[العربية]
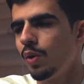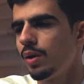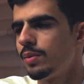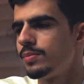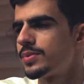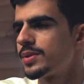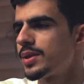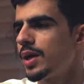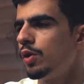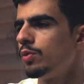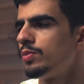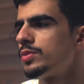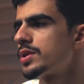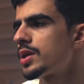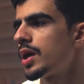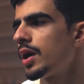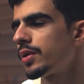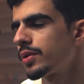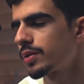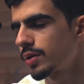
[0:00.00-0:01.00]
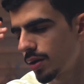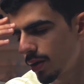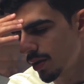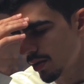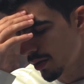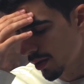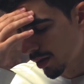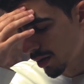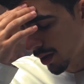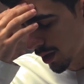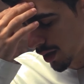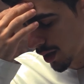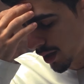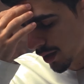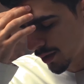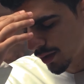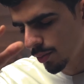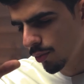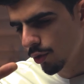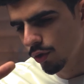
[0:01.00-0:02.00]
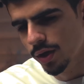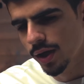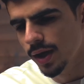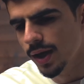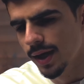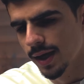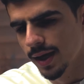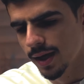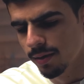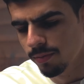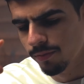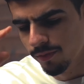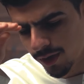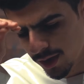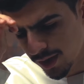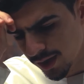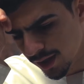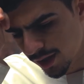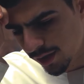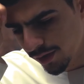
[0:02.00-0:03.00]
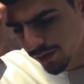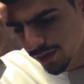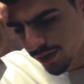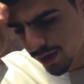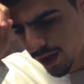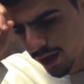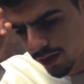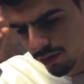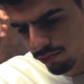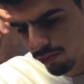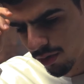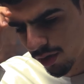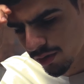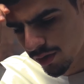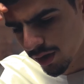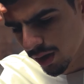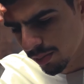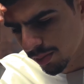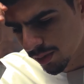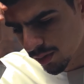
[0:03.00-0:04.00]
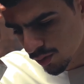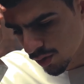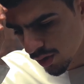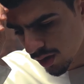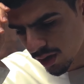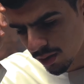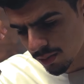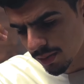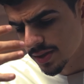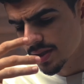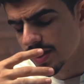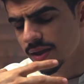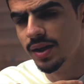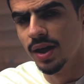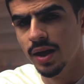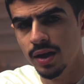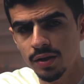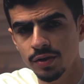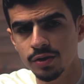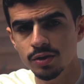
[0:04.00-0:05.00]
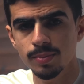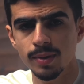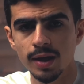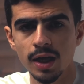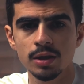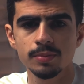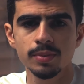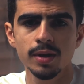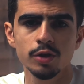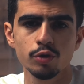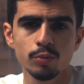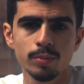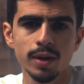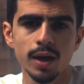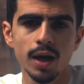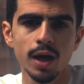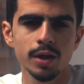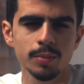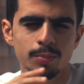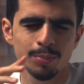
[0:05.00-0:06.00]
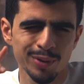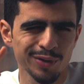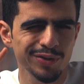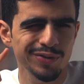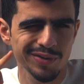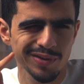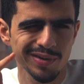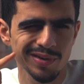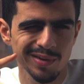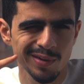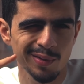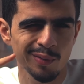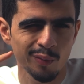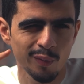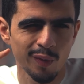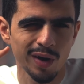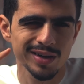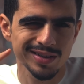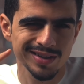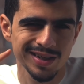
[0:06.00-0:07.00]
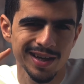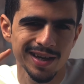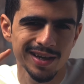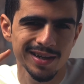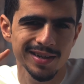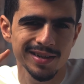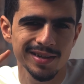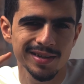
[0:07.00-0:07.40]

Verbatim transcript: وامسح ومسحت كل ذكرياتي مو كلها فعليا عندي يعني عند ربعي وكذي بس اللي كان عندي بالايباد وبالايبود وقتها